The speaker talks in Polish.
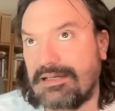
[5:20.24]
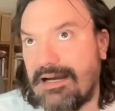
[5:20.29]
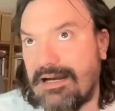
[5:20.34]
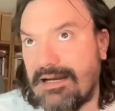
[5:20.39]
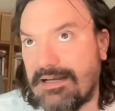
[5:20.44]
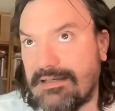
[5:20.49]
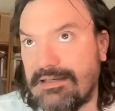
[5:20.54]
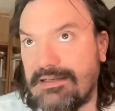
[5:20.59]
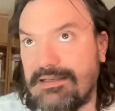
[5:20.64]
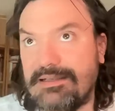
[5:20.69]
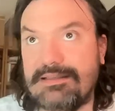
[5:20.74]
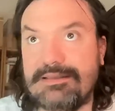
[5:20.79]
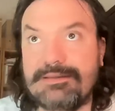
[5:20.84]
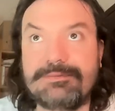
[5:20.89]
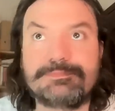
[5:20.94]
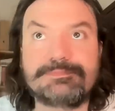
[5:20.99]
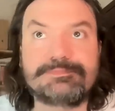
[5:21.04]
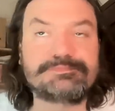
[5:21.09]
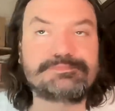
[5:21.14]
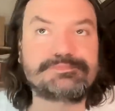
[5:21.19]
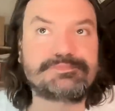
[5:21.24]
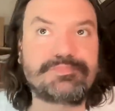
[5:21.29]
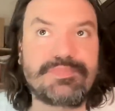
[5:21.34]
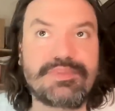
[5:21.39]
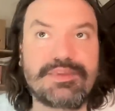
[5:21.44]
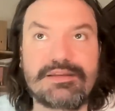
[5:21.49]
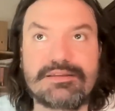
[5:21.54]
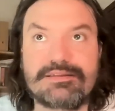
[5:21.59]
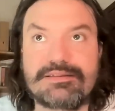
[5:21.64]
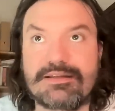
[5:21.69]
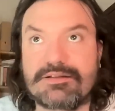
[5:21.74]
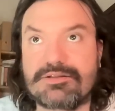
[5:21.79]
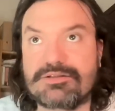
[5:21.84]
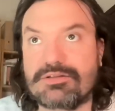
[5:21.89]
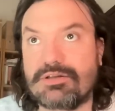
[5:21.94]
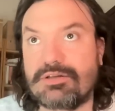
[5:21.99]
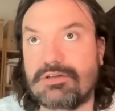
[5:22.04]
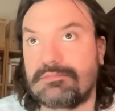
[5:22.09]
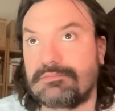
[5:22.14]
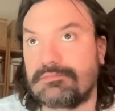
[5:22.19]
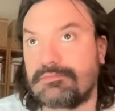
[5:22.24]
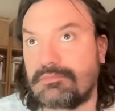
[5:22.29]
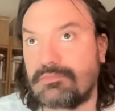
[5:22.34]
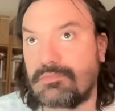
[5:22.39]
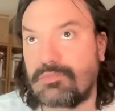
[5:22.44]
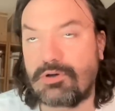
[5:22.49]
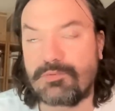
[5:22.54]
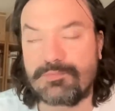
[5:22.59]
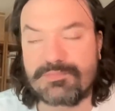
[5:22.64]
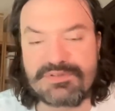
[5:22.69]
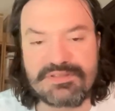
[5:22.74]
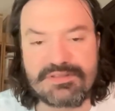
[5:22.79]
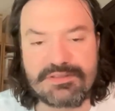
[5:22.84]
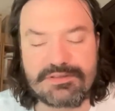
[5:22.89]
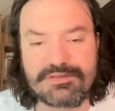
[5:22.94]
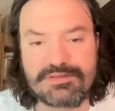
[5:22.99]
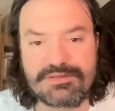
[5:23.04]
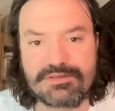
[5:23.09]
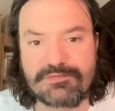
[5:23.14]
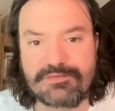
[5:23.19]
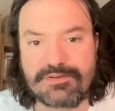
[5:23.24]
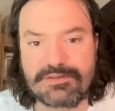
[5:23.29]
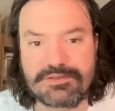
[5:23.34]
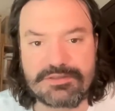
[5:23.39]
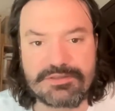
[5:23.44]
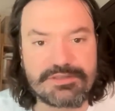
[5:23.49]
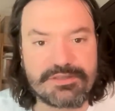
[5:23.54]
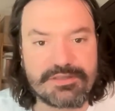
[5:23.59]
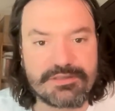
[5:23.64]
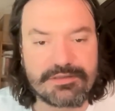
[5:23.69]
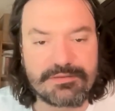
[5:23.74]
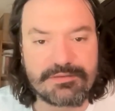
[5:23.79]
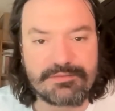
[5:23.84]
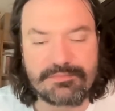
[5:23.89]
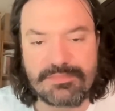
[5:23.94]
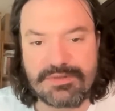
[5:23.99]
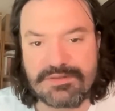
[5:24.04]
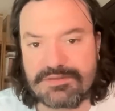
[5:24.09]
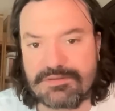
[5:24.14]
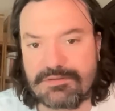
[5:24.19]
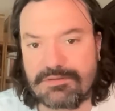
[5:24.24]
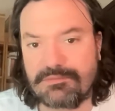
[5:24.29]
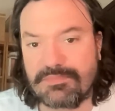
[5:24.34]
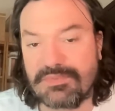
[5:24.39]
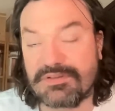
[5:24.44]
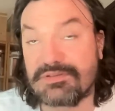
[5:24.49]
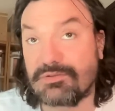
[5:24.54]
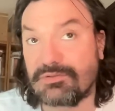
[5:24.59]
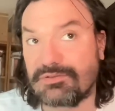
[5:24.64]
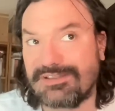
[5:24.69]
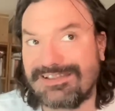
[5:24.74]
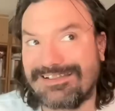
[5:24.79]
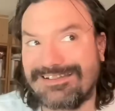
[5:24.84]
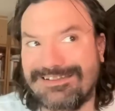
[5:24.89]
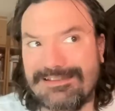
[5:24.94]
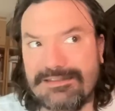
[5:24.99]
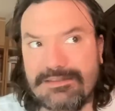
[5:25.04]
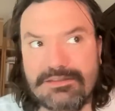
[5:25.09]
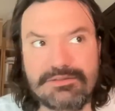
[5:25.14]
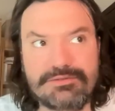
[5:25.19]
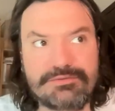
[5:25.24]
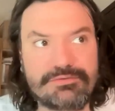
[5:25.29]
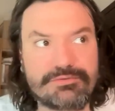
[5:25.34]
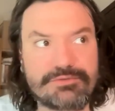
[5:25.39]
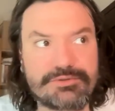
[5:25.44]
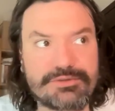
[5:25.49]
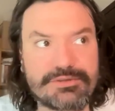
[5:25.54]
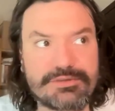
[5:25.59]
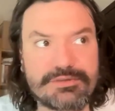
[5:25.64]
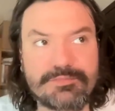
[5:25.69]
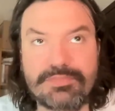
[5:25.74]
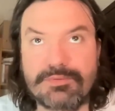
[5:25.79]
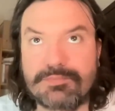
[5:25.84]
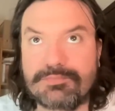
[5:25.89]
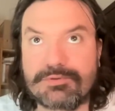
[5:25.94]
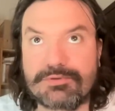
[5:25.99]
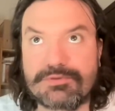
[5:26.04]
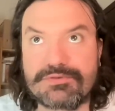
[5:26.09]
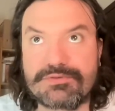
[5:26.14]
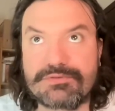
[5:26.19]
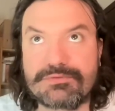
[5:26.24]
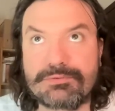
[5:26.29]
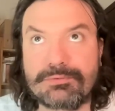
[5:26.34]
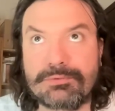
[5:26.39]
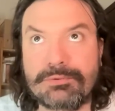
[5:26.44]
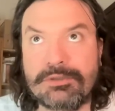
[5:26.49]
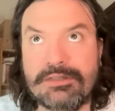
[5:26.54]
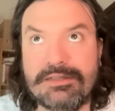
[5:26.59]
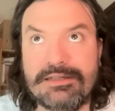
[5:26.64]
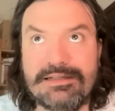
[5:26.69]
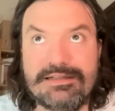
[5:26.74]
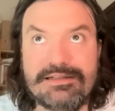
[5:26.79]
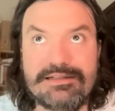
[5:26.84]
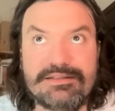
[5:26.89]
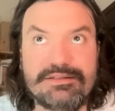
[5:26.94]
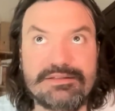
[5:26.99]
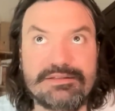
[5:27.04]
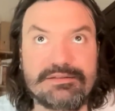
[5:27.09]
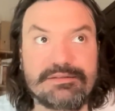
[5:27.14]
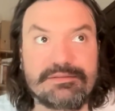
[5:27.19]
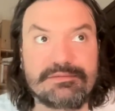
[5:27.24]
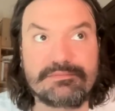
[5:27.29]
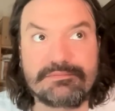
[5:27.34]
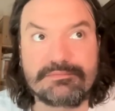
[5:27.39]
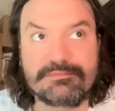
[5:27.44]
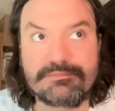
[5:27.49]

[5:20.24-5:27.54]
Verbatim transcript: Anglii, także obcych stowarzyszeń maso masonerii, którzy po prostu Y,